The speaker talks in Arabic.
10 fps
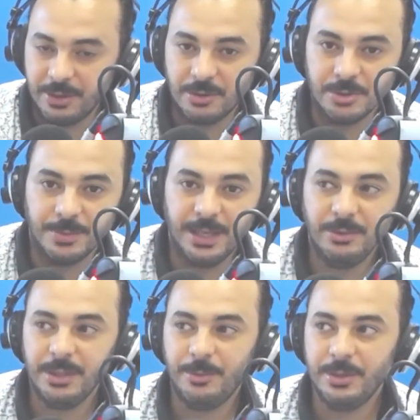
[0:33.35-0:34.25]
الفريكونس
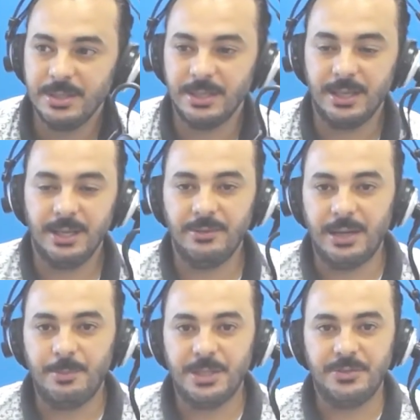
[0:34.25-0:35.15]
نتاعنا وتابعونا زاد لايف
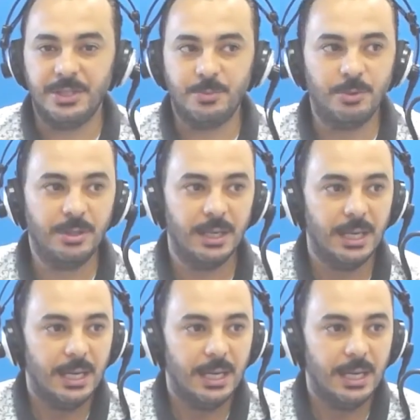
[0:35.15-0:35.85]
على الباج فيسبوك